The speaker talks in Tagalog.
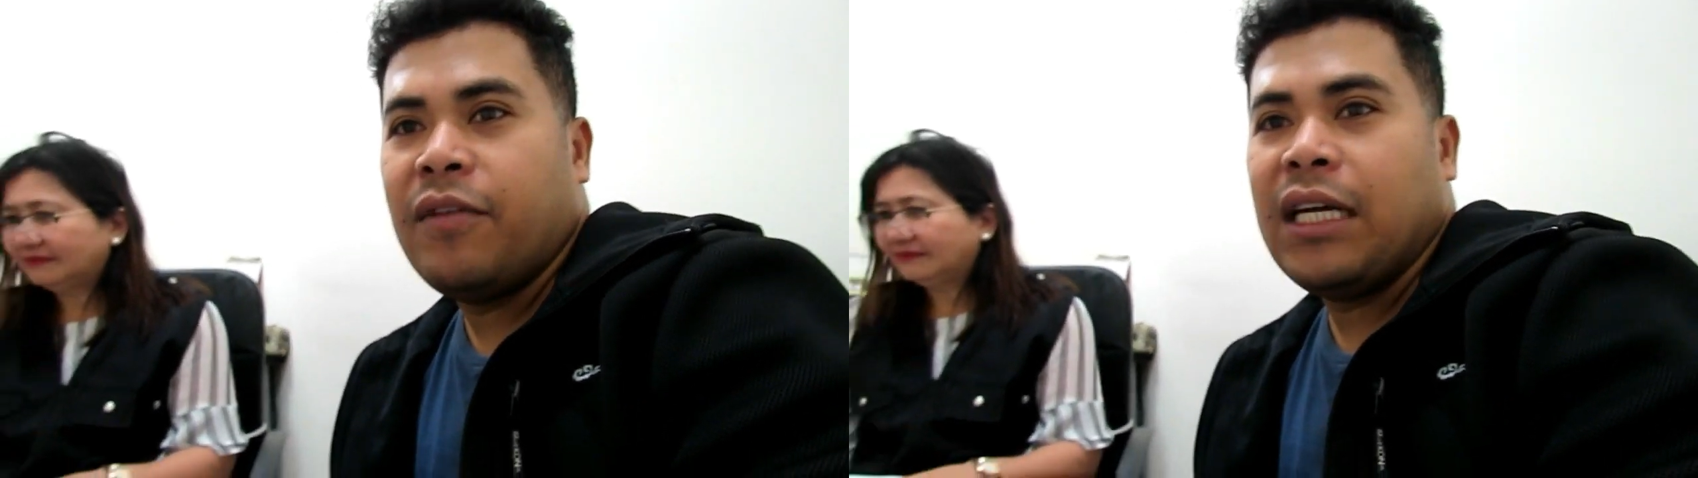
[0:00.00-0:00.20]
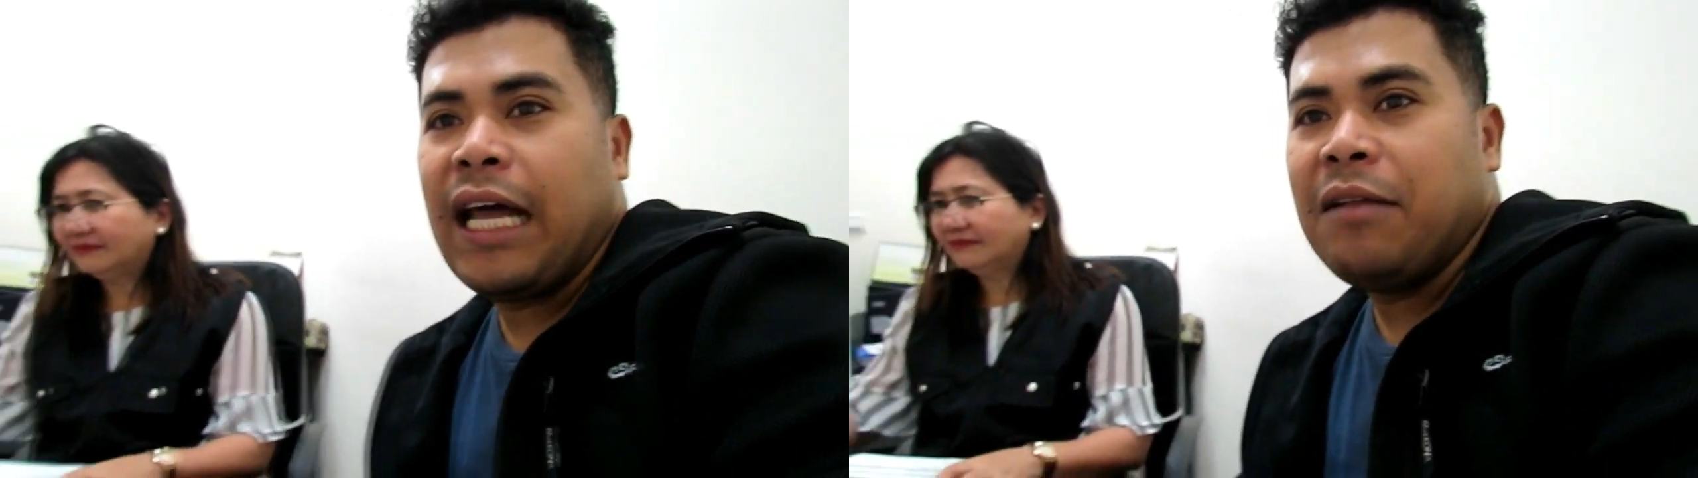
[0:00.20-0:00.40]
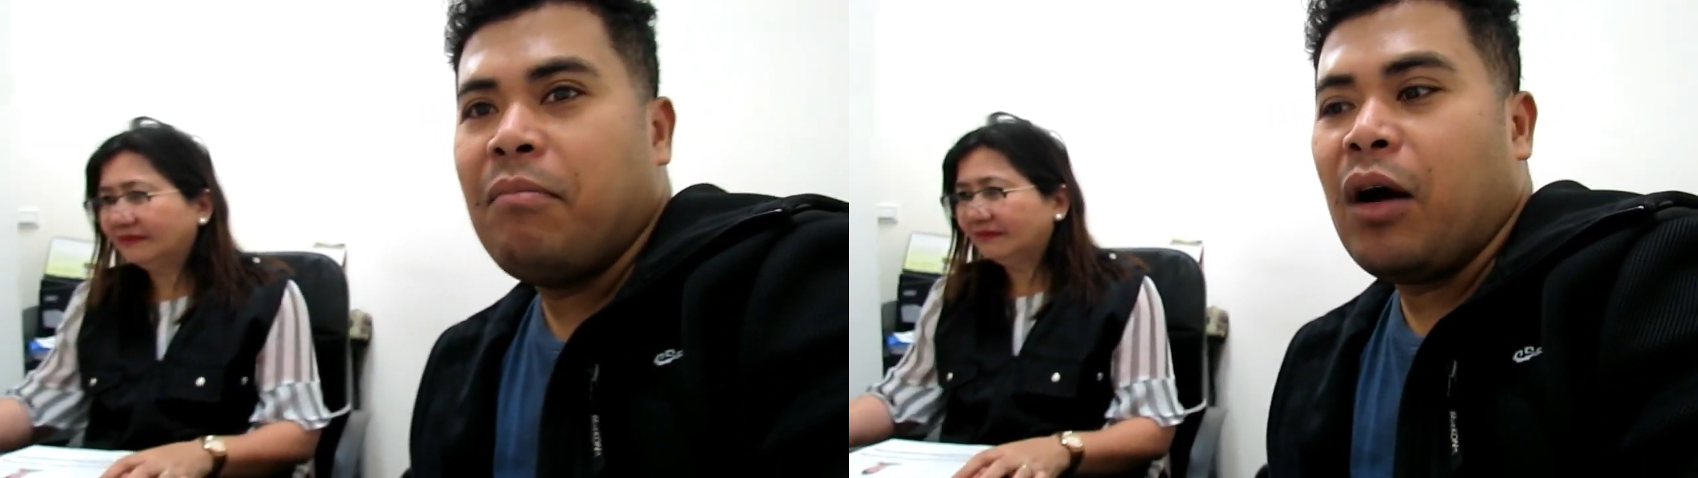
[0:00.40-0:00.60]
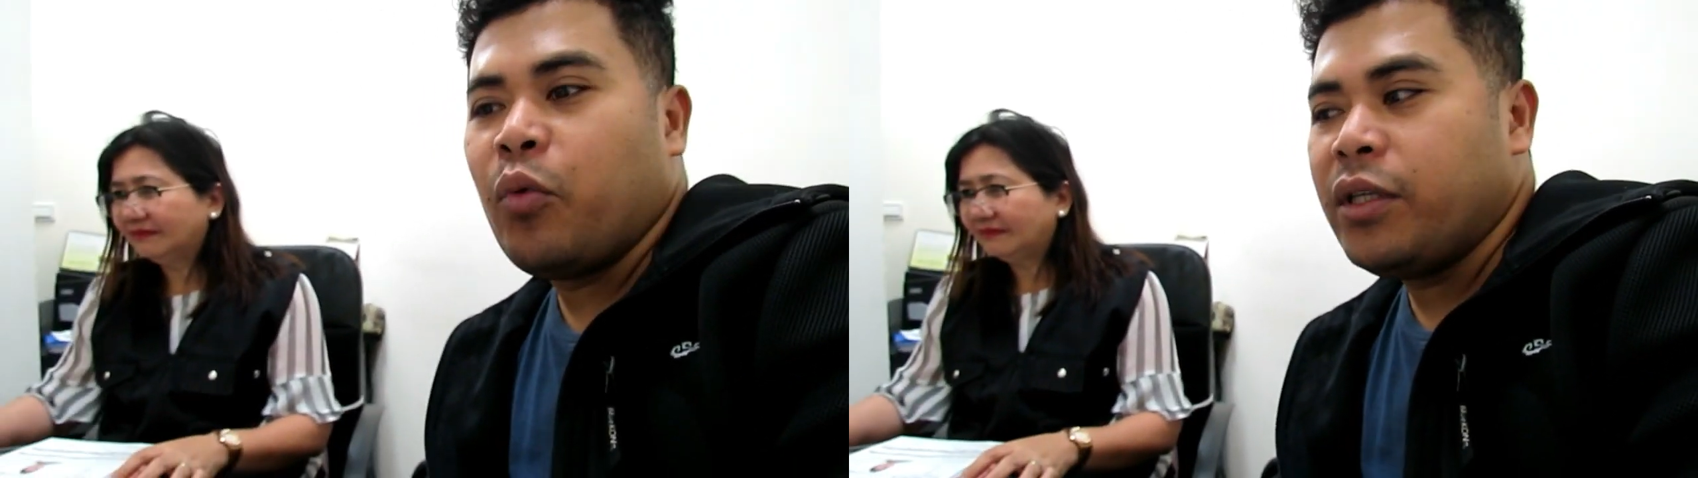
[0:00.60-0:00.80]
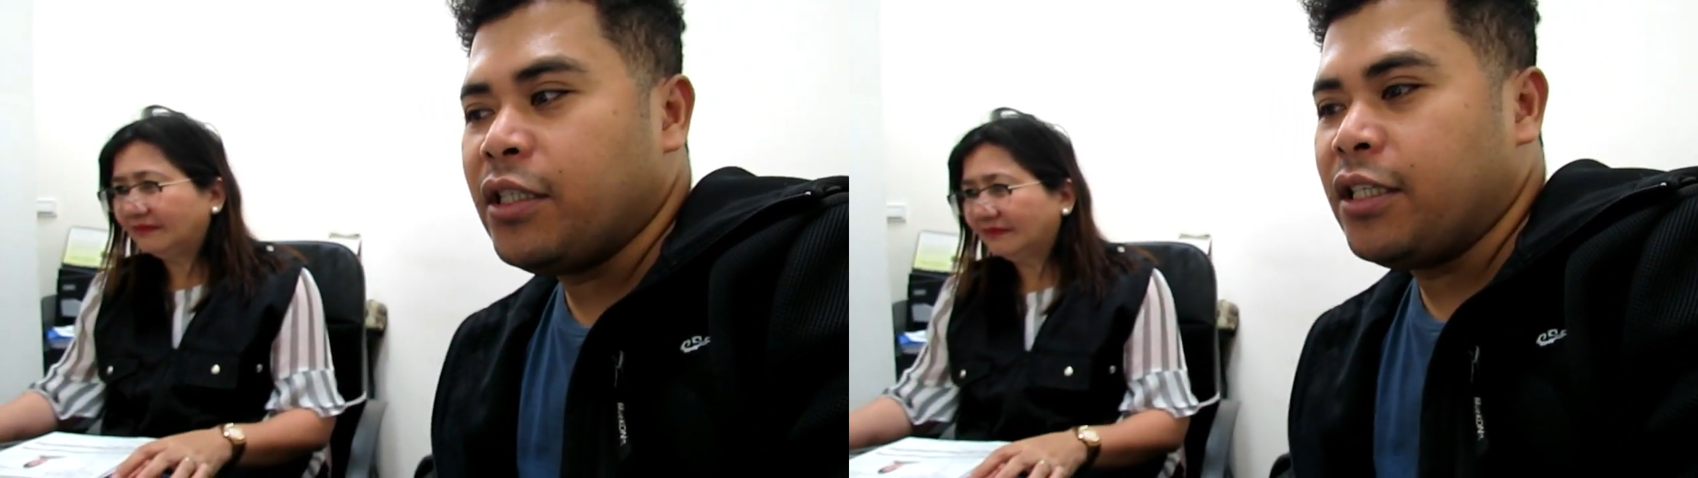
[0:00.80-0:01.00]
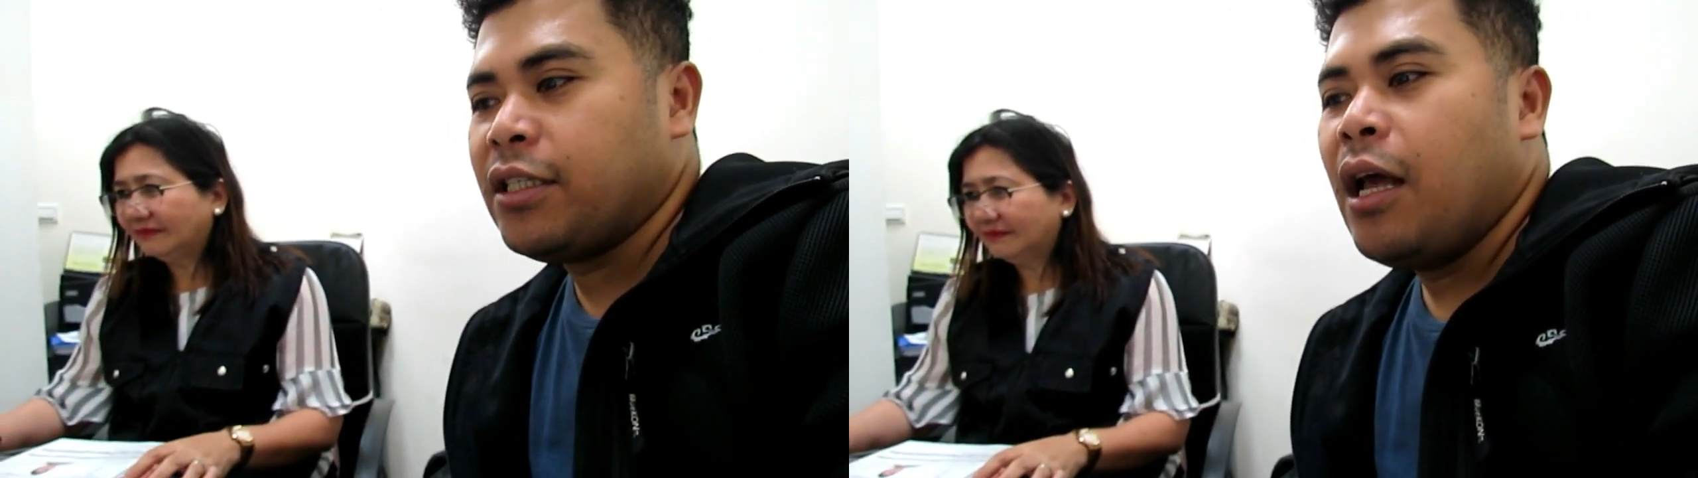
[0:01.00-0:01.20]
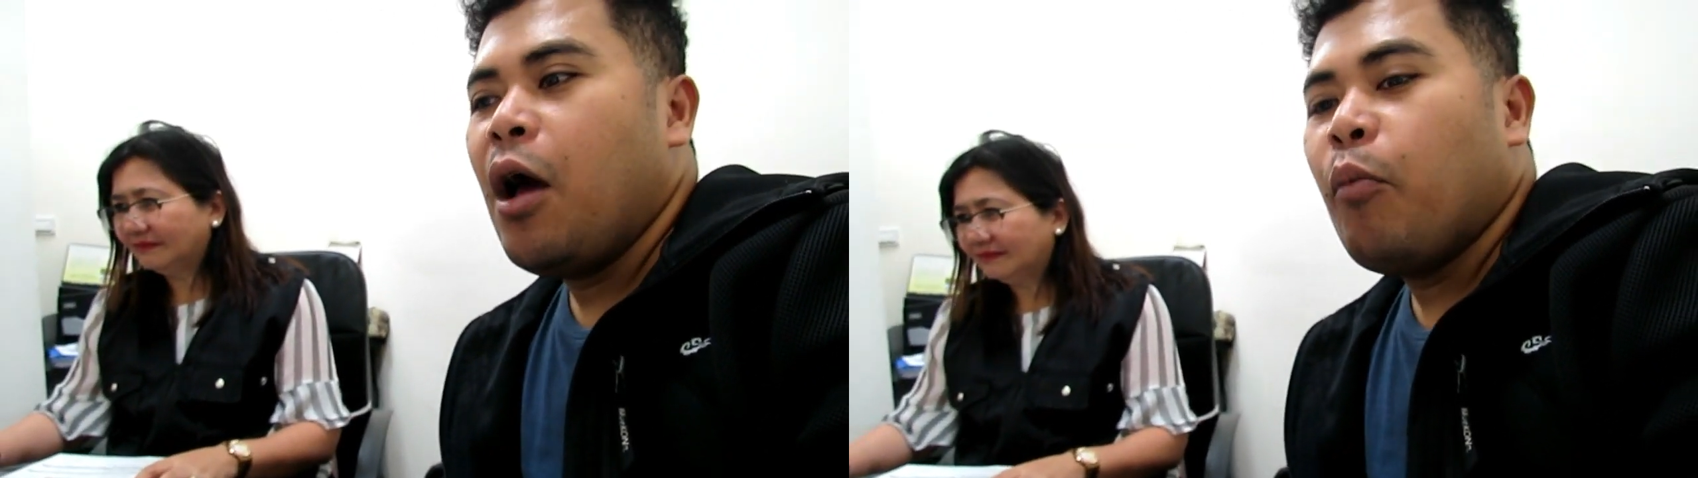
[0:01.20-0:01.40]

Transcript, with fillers: ng Land Bank which is